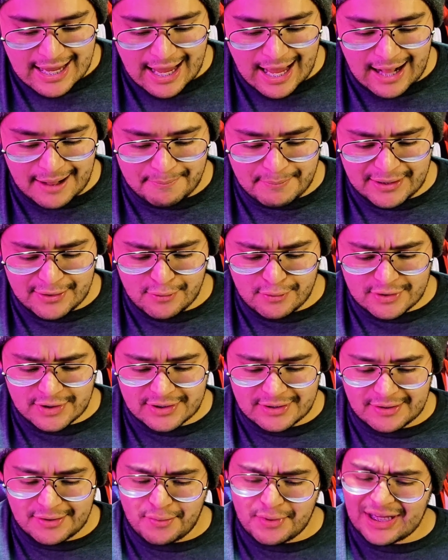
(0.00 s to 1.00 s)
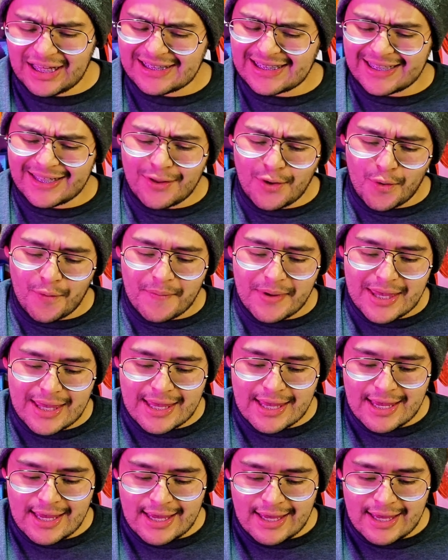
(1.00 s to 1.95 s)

Al menos creo que así lo vi